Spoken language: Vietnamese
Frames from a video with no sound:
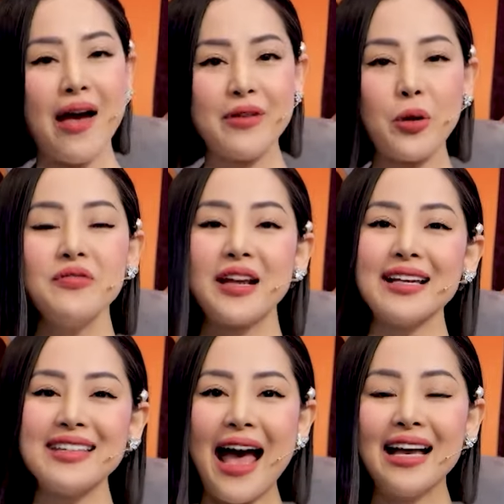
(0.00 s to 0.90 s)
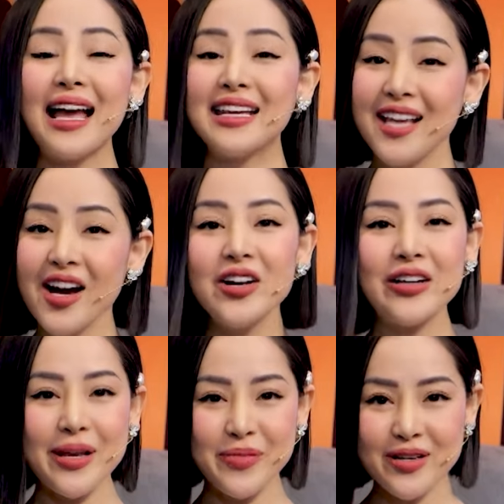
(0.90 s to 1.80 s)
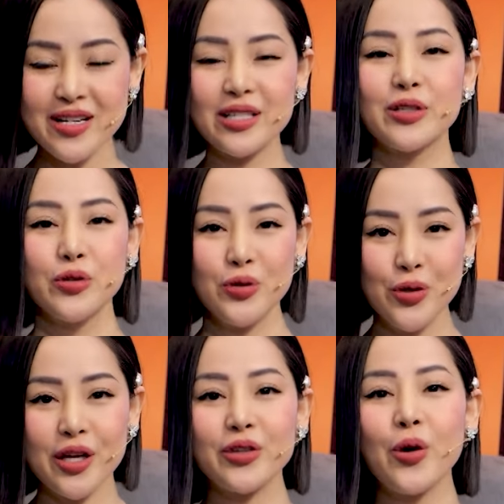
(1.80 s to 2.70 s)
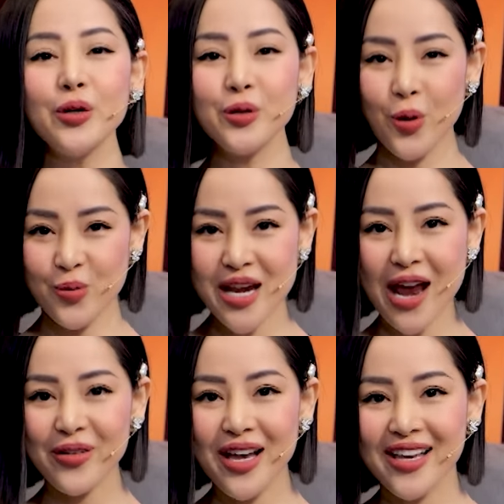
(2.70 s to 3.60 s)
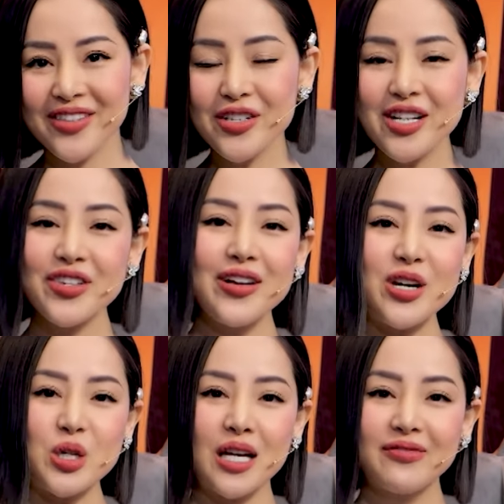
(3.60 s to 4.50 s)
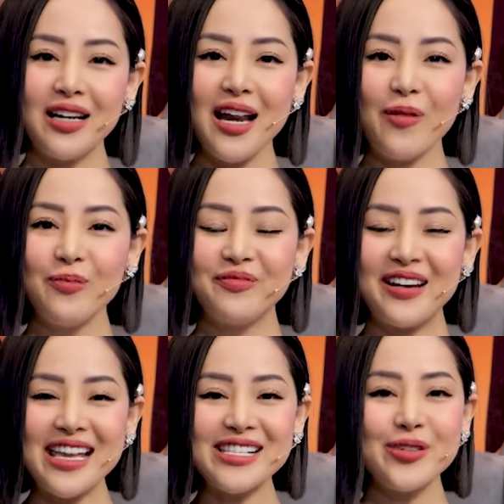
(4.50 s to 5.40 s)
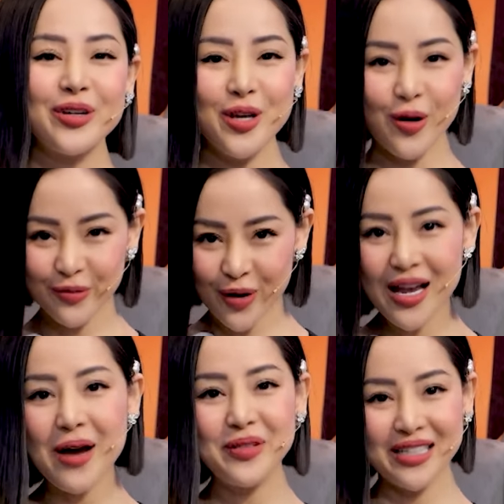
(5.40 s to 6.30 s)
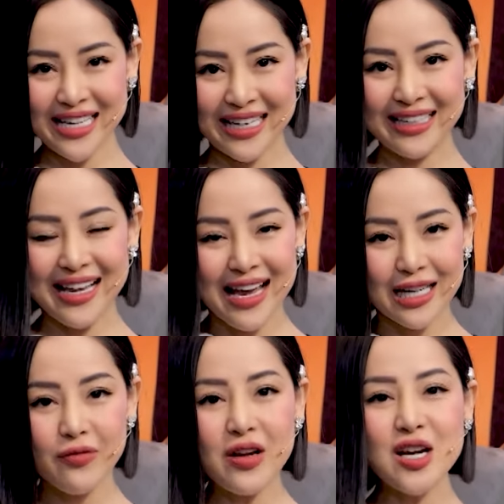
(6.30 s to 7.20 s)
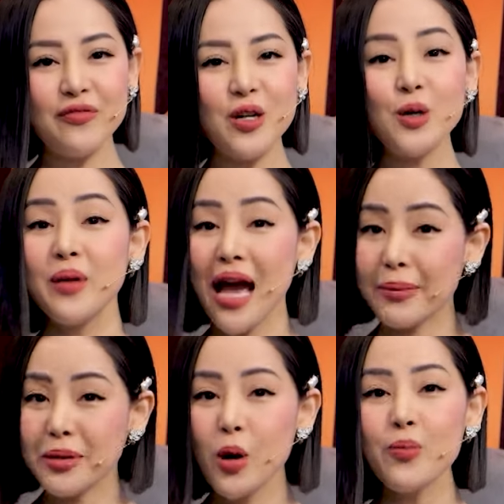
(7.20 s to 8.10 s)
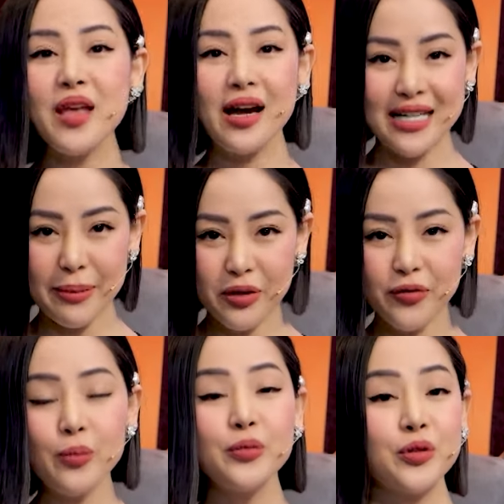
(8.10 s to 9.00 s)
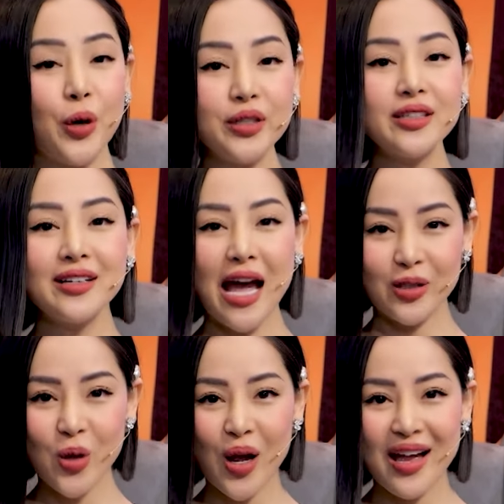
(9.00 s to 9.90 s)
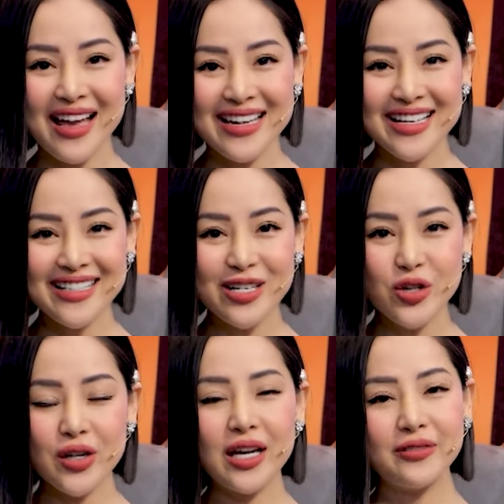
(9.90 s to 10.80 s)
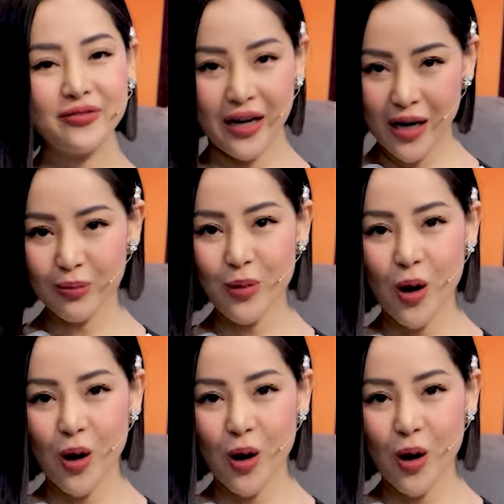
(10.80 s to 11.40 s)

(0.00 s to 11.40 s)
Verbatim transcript: và quý vị khán giả hãy nhớ đón xem chương trình Chuyện tối cùng sao. Chương trình do Đài truyền hình Vĩnh Long và Yes Studio phối hợp thực hiện, được phát sóng vào lúc 21 giờ 50 phút tối thứ tư hàng tuần trên kênh truyền hình Vĩnh Long